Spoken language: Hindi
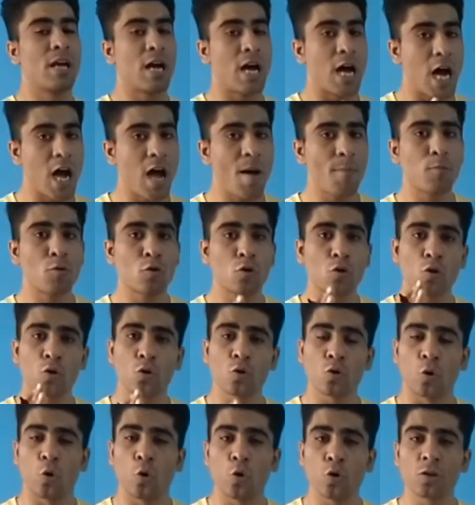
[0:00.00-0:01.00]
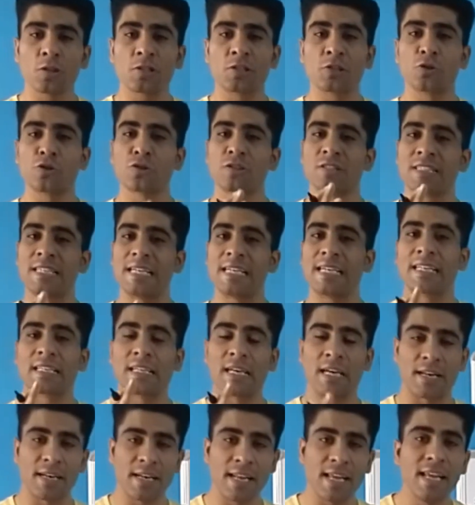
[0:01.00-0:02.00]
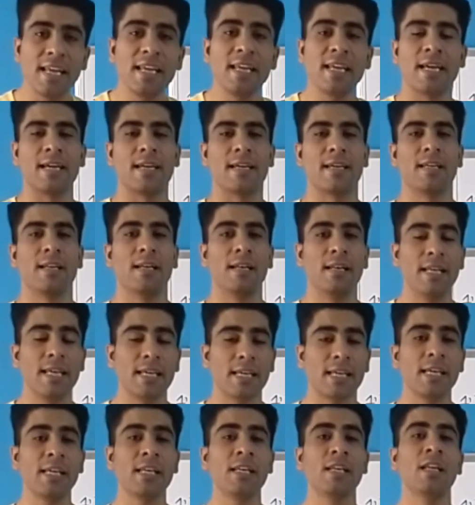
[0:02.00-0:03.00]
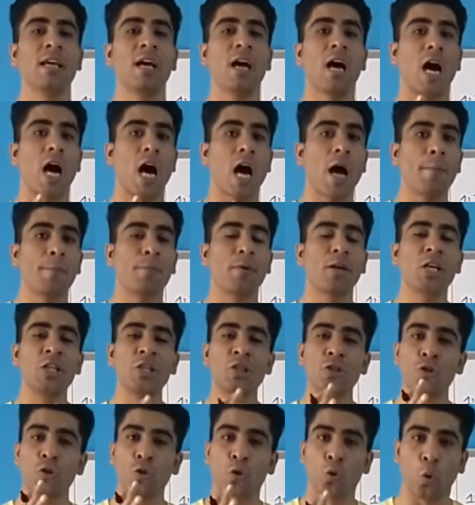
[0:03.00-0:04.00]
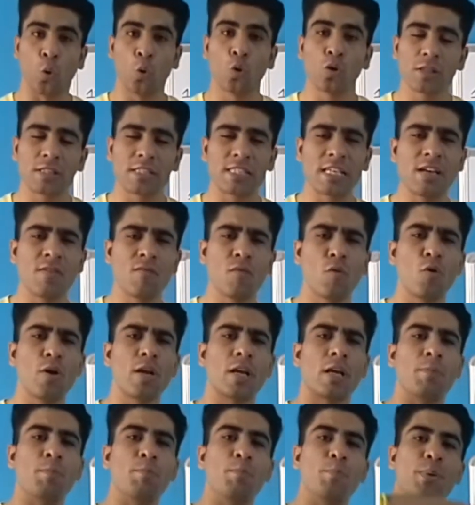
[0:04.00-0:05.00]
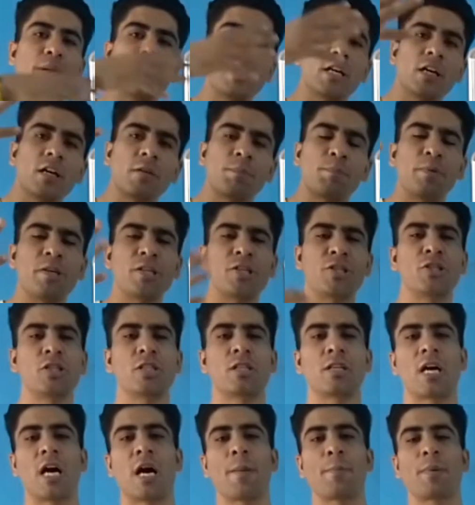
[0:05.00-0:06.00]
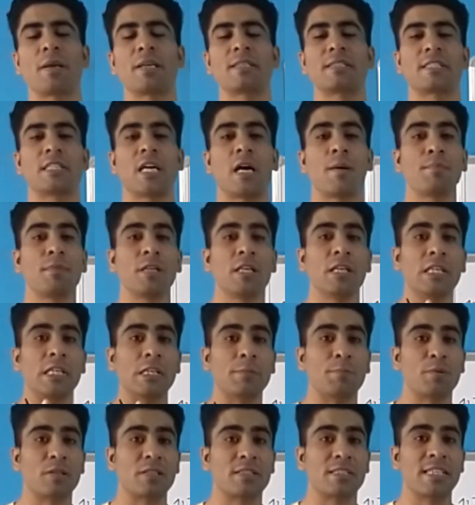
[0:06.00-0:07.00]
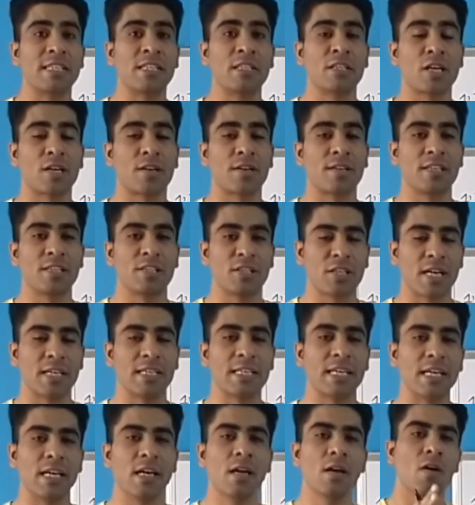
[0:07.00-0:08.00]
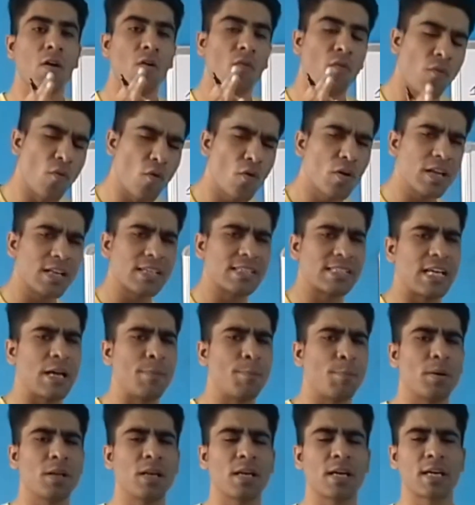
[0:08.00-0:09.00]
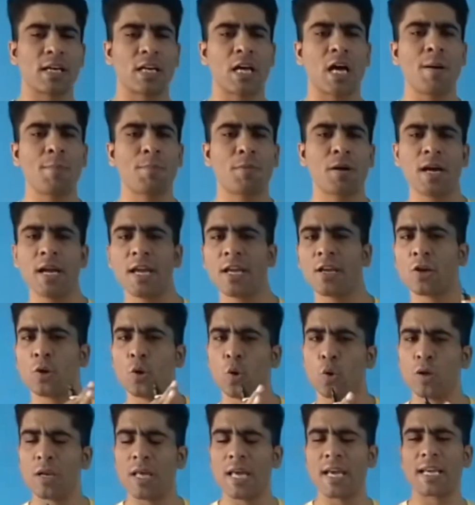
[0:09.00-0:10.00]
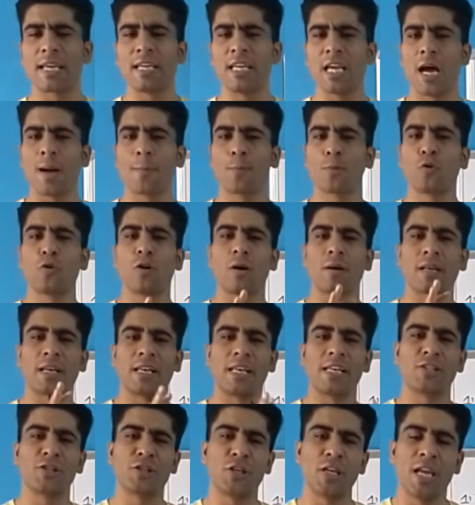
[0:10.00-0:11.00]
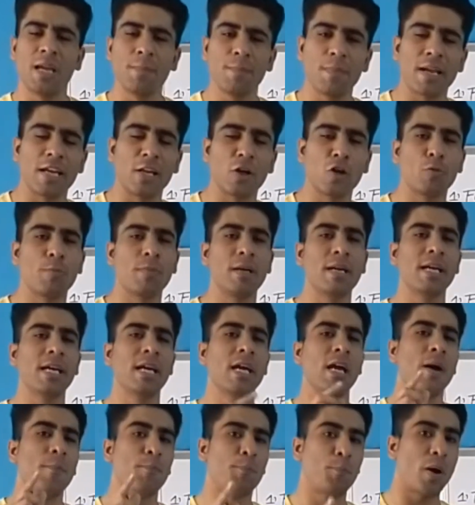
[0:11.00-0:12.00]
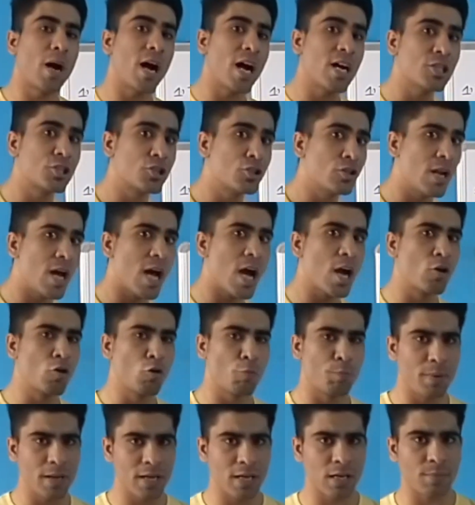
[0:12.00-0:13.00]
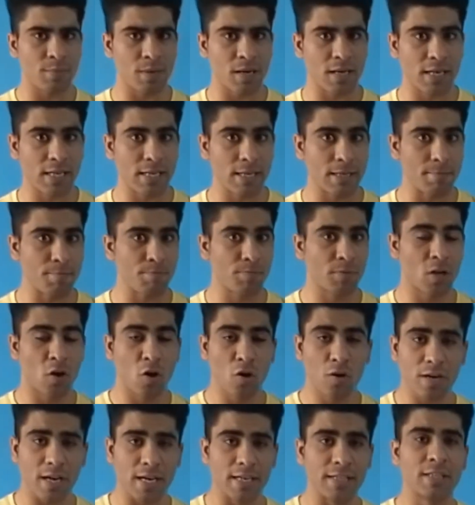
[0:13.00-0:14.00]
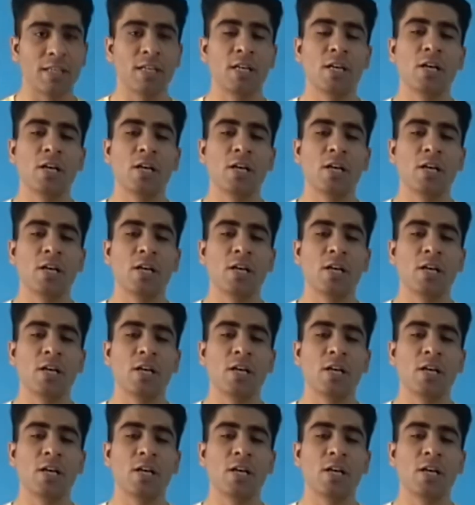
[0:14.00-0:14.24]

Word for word: आपको गोल्स तो सेट करने ही हैं लेकिन आपके जो गोल्स हैं वो एक बिगर पिक्चर आपके सामने रिप्रेजेंट करने चाहिए फॉर एग्जाम्पल अगर आपका एक गोल है कि आपको अगले छः महीनों में पाँच लाख रुपए कमाने हैं और राइट